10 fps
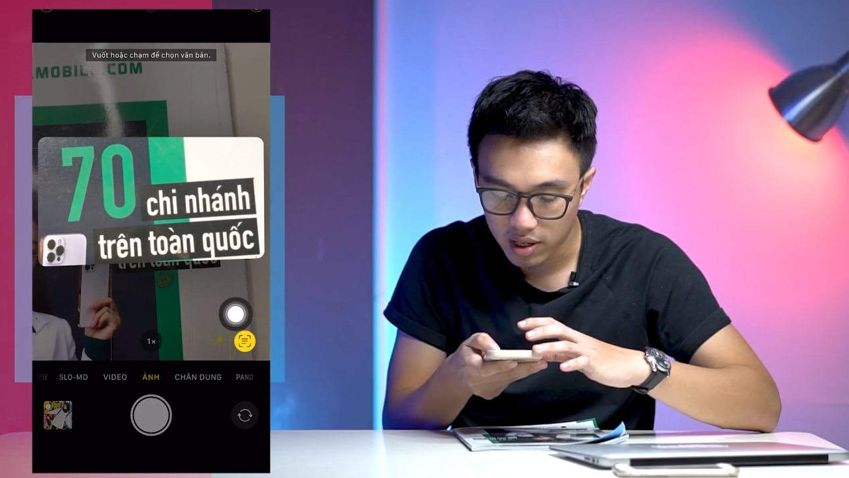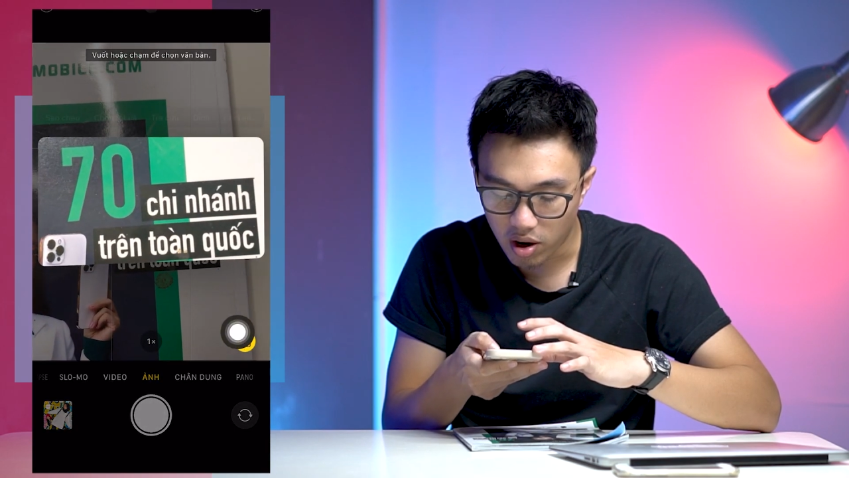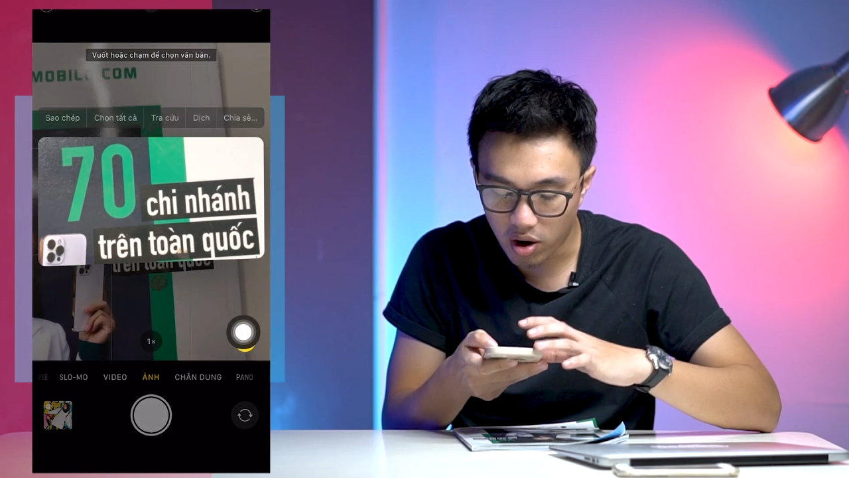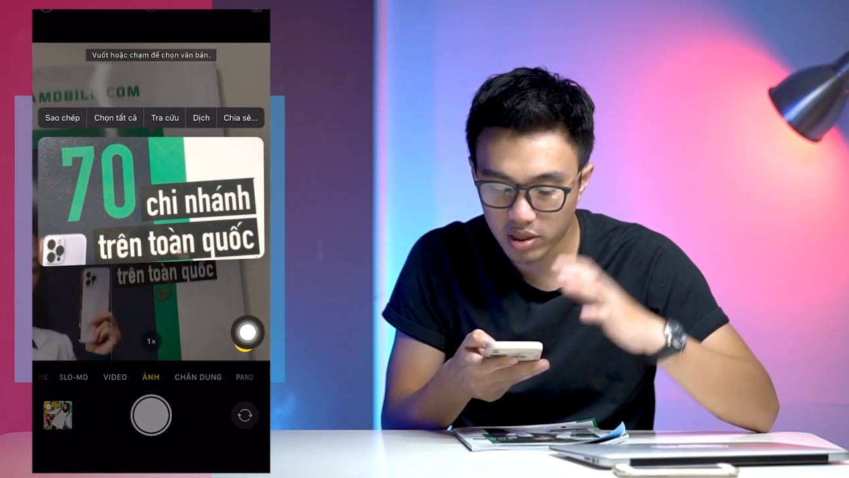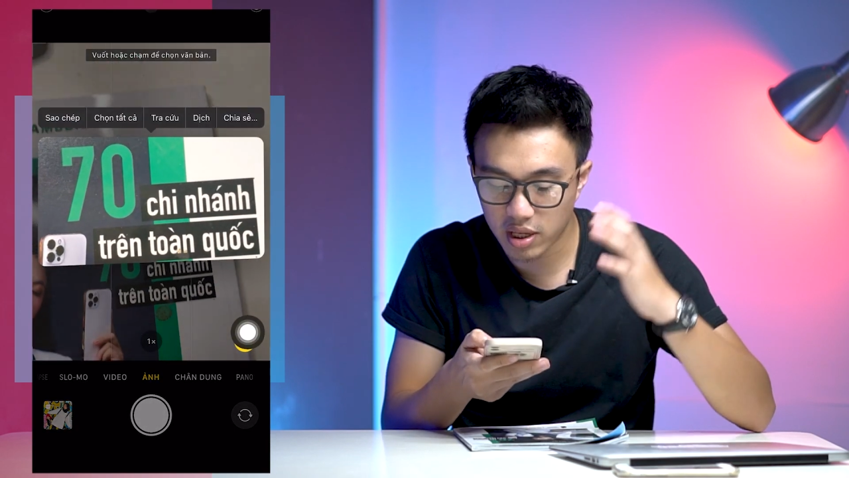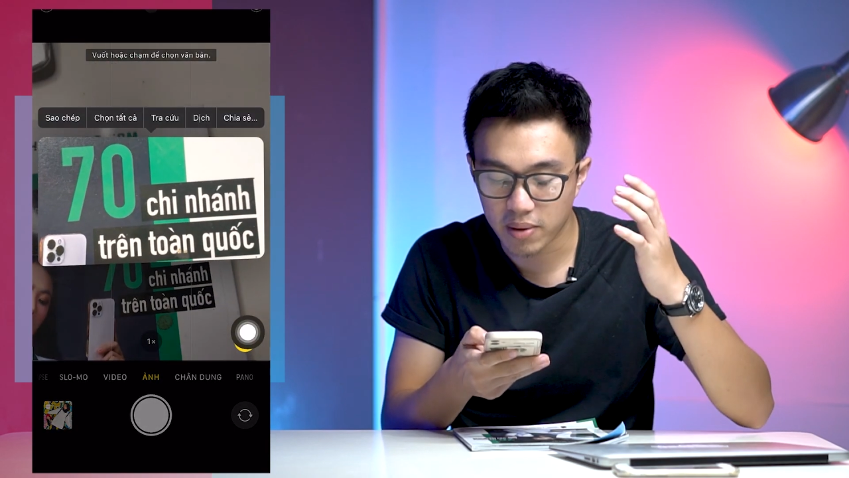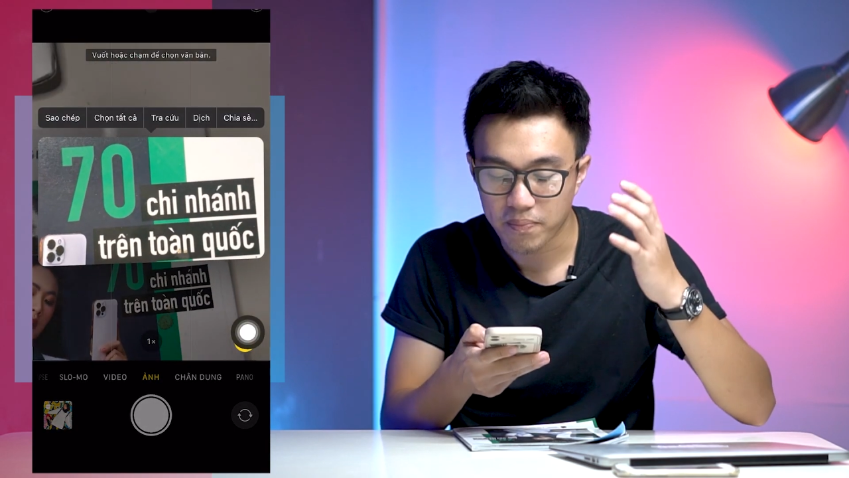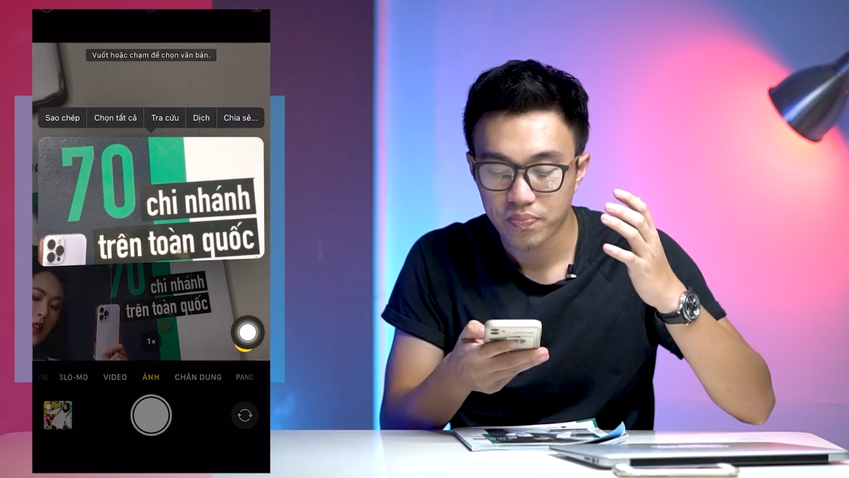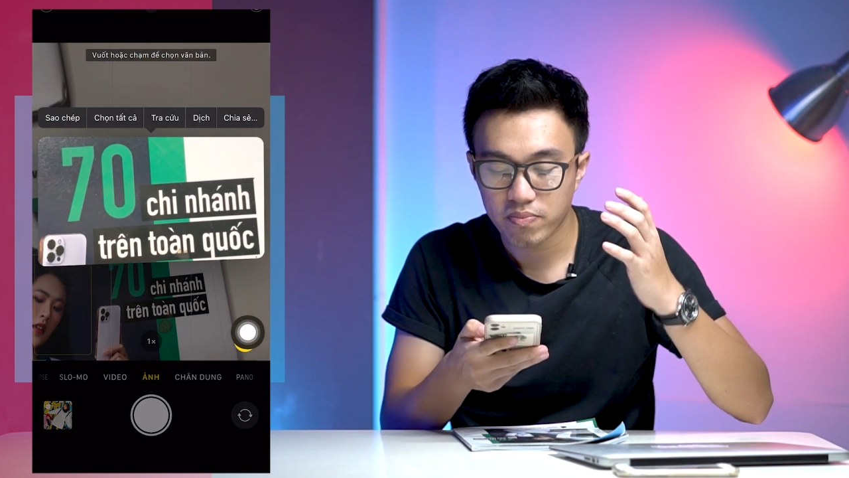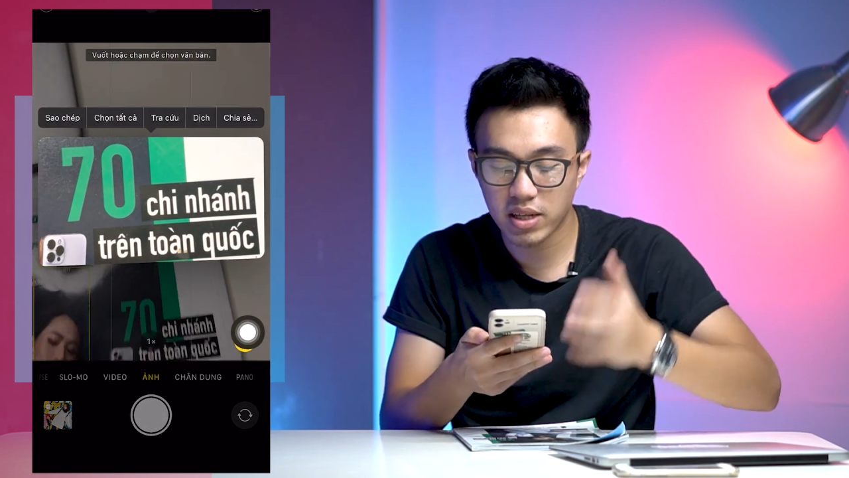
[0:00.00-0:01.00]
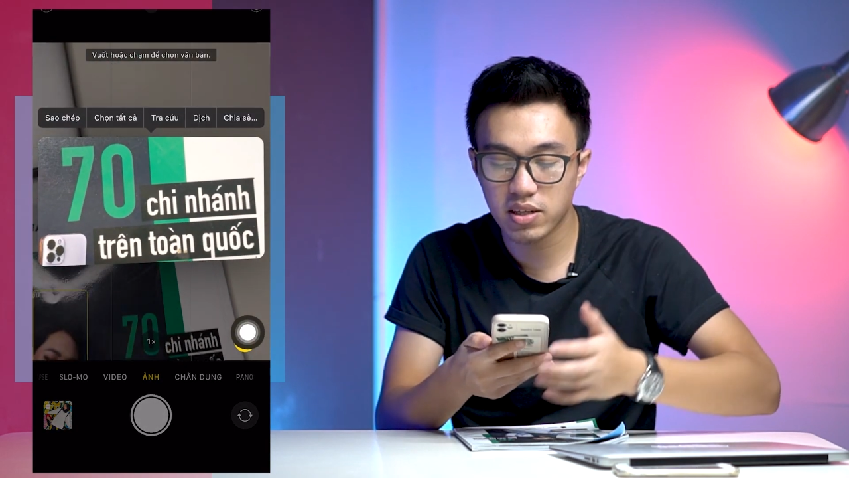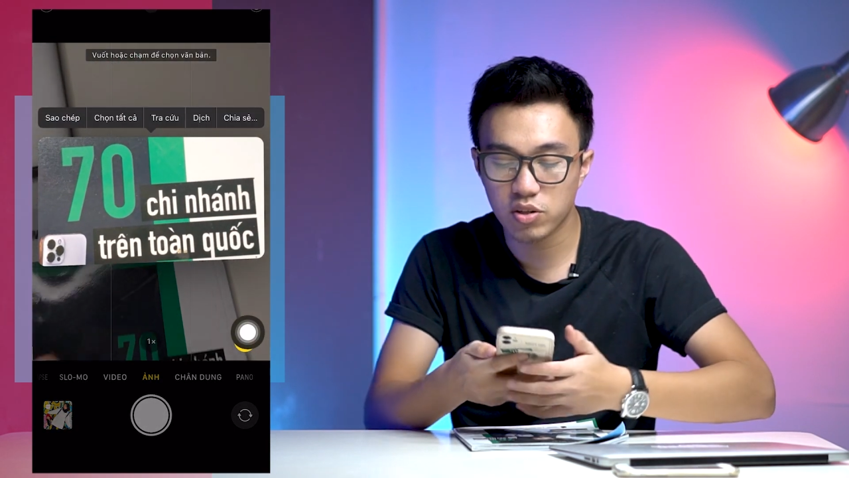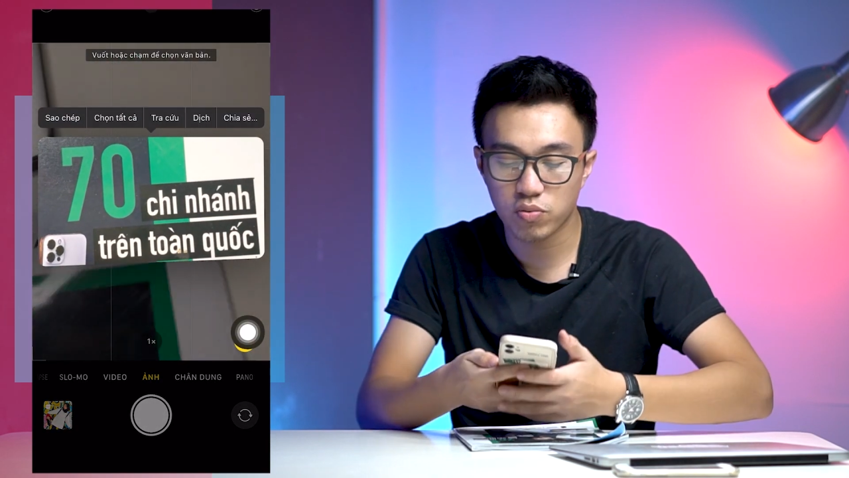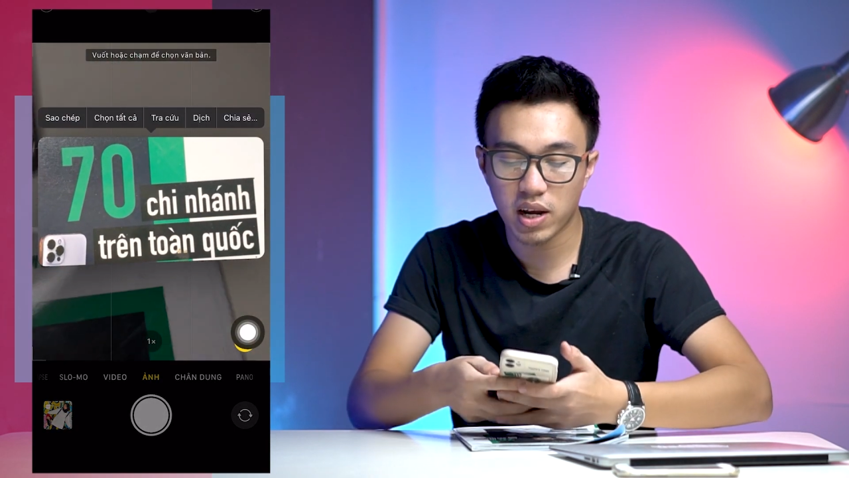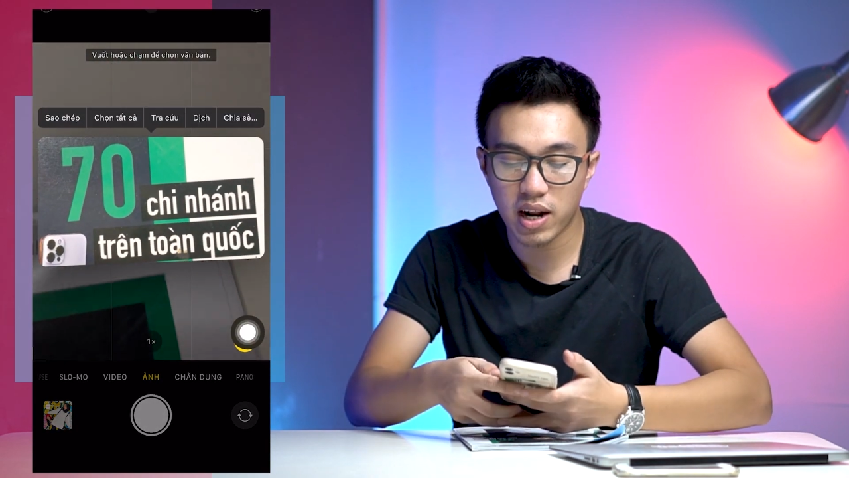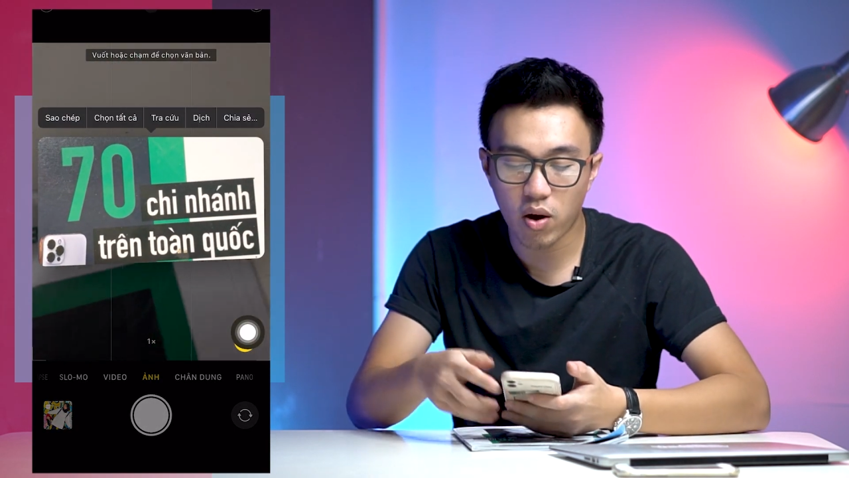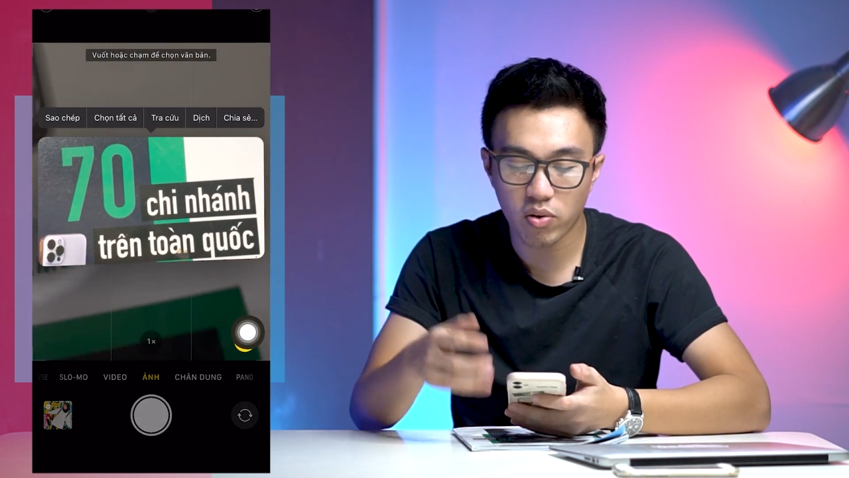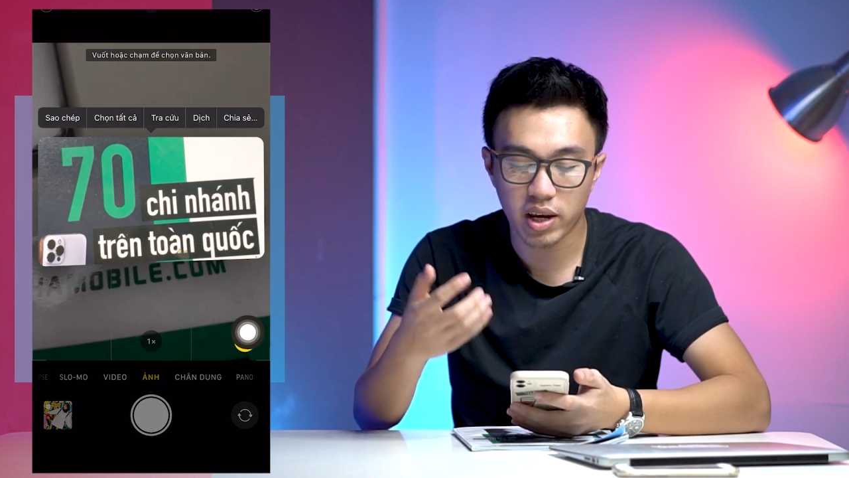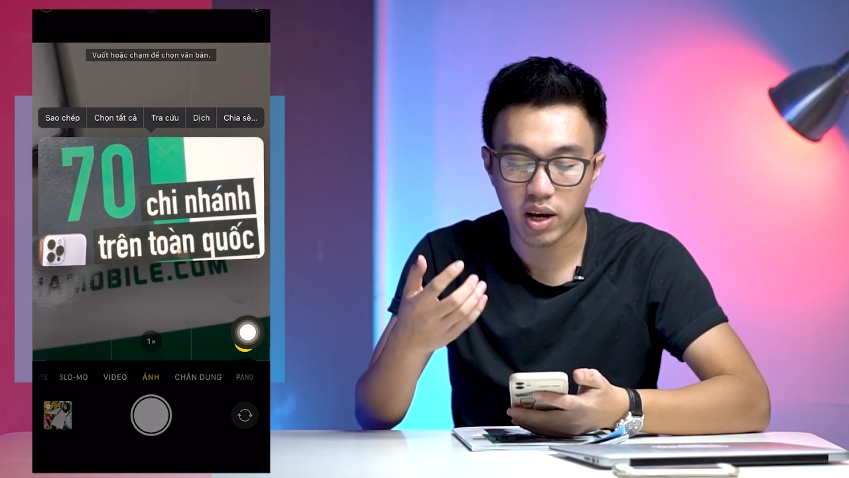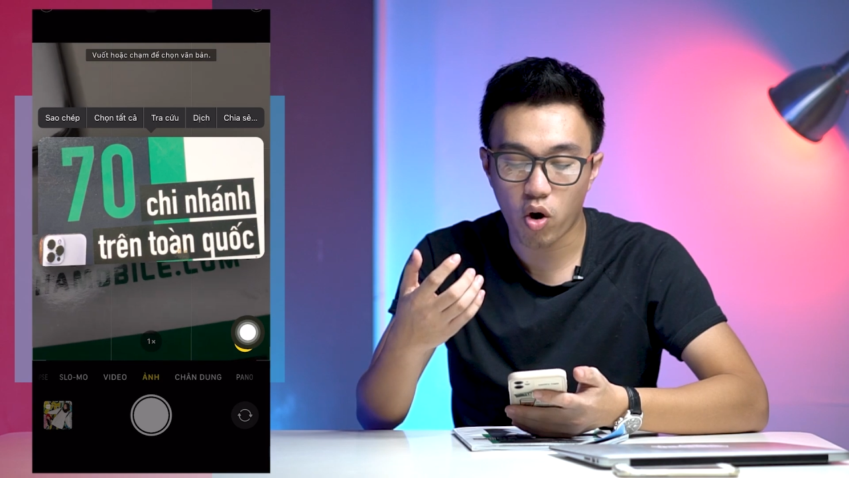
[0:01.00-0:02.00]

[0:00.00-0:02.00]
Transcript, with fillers: đó thì bây giờ chúng ta đã có thể